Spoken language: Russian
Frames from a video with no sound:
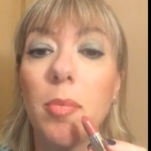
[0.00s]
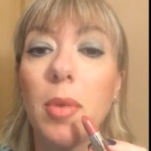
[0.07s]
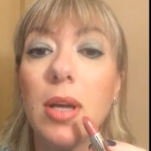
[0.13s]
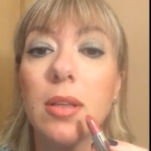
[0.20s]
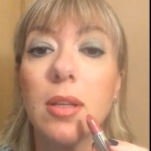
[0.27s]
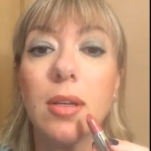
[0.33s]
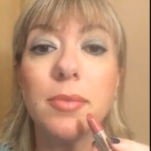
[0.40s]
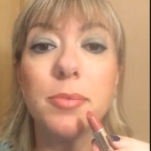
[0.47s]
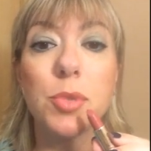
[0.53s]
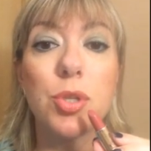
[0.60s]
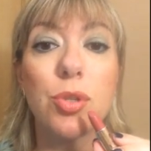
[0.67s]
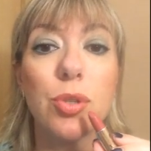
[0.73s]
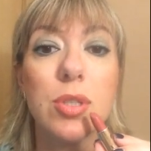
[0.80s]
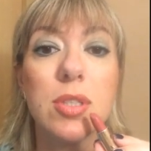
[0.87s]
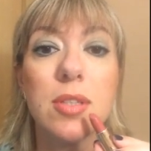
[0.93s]
помада,
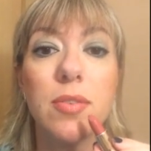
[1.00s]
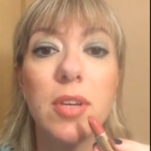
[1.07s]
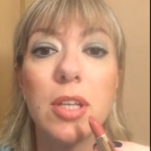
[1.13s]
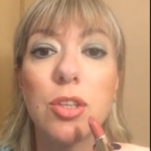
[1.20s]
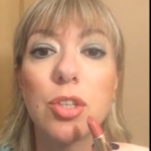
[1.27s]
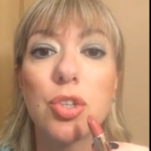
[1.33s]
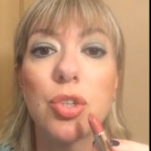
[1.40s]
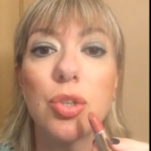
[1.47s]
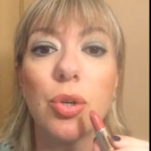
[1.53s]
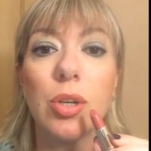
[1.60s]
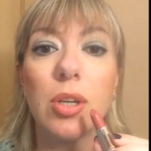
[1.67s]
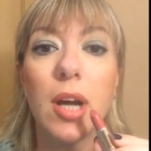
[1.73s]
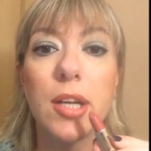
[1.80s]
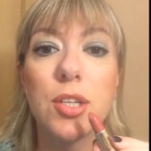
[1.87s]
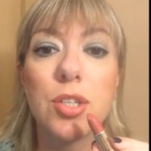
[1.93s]
что цвет, что
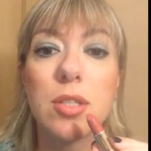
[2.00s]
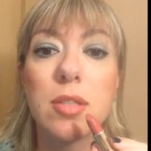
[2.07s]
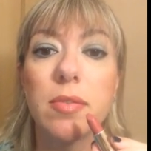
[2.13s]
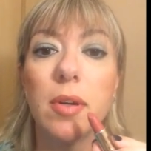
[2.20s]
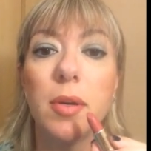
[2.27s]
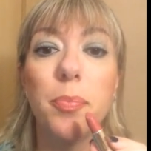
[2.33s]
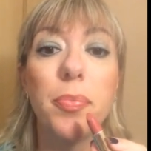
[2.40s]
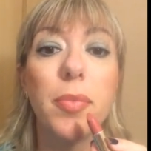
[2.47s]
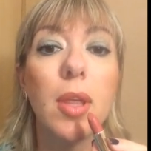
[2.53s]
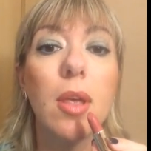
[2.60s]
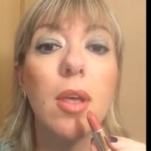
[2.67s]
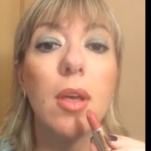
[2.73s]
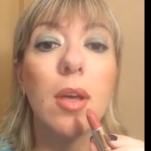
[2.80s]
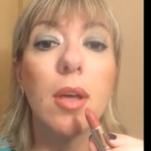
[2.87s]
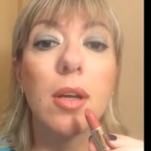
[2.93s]
качество,
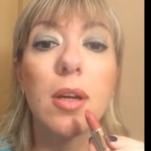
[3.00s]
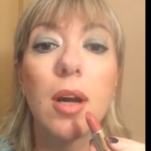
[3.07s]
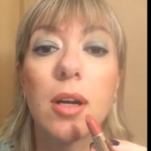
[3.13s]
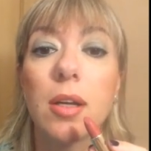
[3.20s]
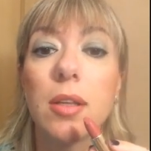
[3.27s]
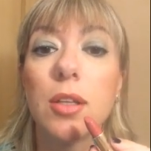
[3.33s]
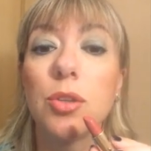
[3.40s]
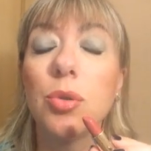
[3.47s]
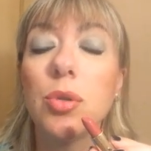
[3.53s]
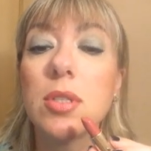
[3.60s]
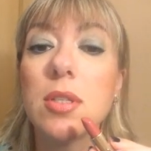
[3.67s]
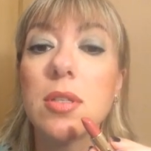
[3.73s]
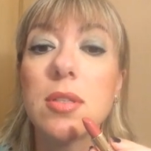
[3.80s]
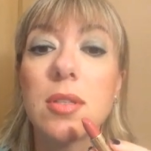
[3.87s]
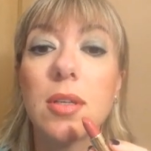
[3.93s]
как она
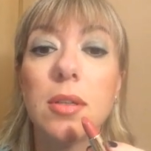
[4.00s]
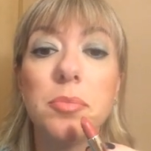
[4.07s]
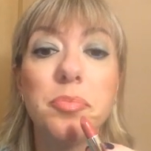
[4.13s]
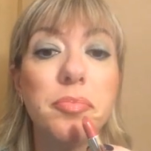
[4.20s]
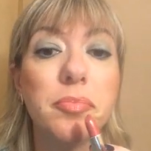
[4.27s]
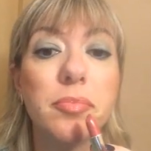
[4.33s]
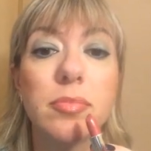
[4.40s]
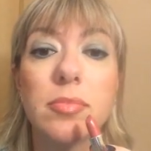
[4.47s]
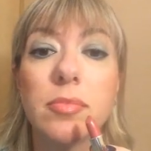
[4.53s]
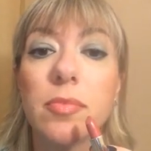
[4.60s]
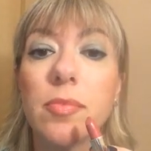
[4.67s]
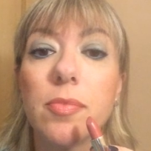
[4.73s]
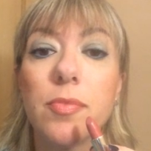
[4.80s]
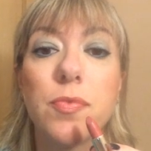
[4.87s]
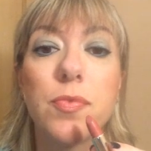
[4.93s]
носится –
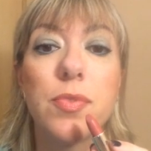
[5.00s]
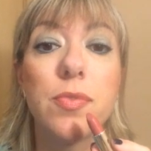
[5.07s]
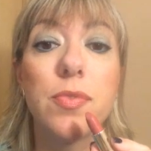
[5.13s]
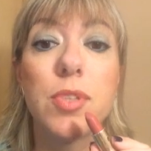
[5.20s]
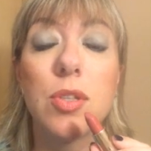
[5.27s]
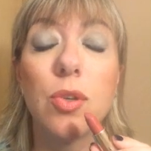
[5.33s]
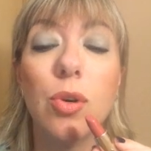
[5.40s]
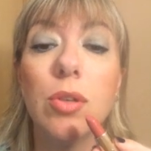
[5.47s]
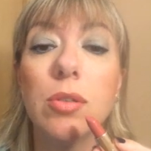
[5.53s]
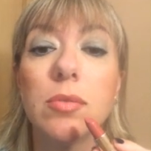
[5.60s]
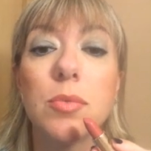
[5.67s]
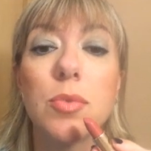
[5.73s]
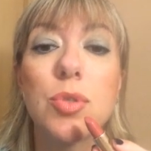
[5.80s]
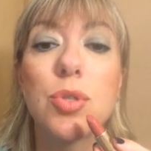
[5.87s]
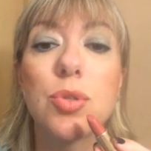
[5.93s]
все
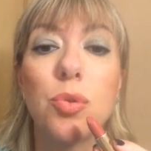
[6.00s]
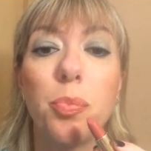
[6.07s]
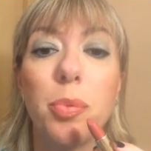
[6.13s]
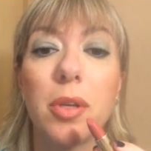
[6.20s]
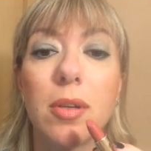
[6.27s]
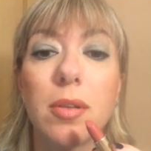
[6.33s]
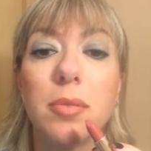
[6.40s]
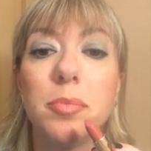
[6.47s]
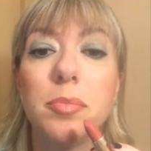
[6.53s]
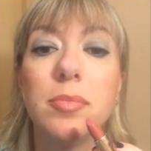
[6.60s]
супер.